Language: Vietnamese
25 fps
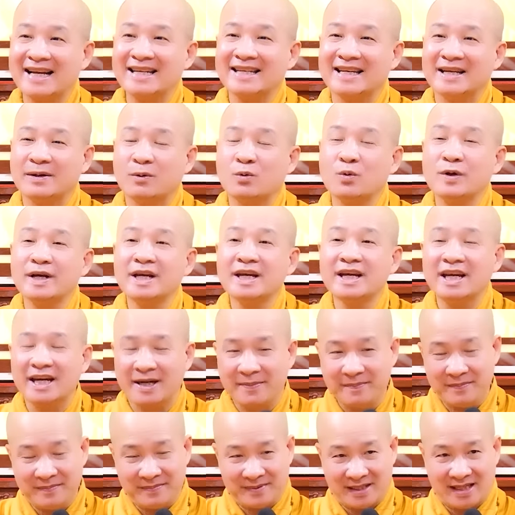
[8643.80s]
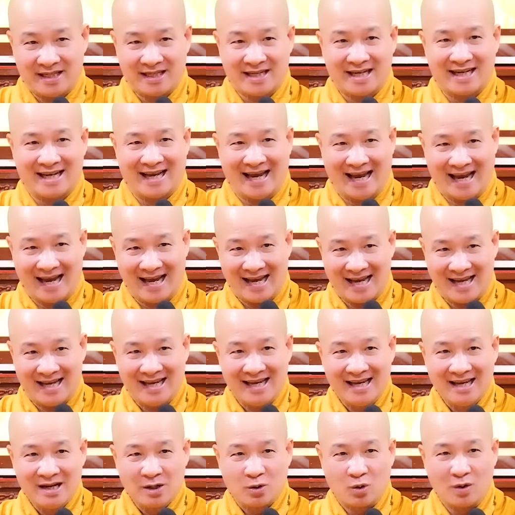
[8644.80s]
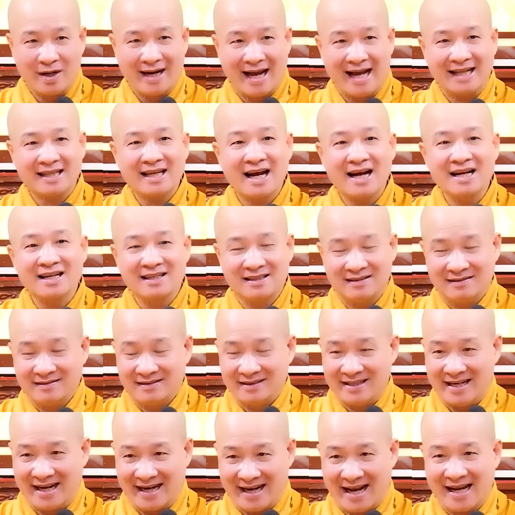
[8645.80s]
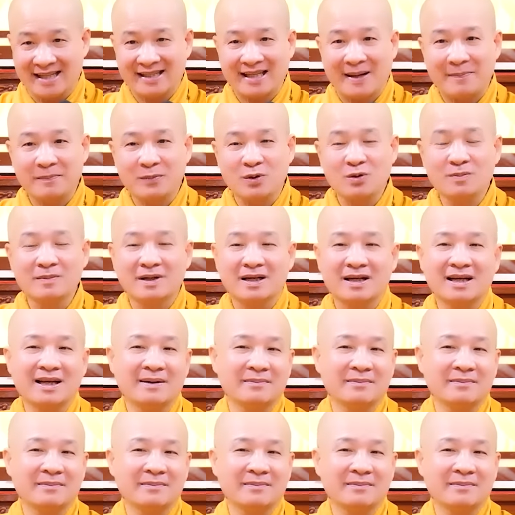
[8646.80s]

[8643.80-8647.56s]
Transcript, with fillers: Cái gì nguy hiểm tới cái ngã của ngã thân và ngã tâm của mình